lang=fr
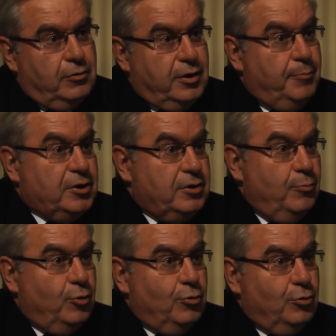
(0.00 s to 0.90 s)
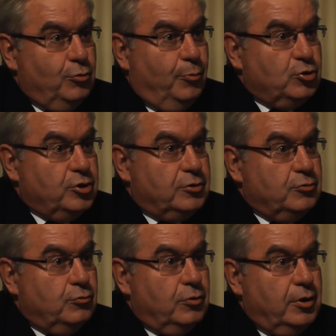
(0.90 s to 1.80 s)
des bâtiments de
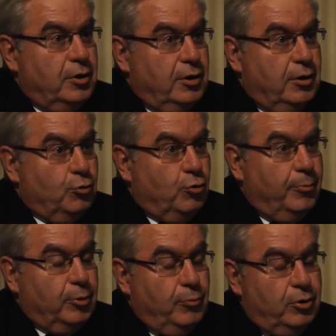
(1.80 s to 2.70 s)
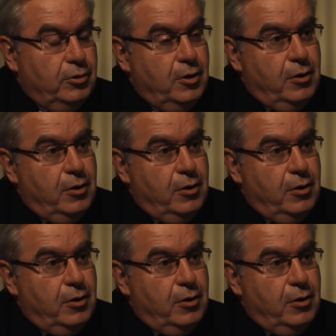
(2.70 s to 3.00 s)
projection et, de commandement,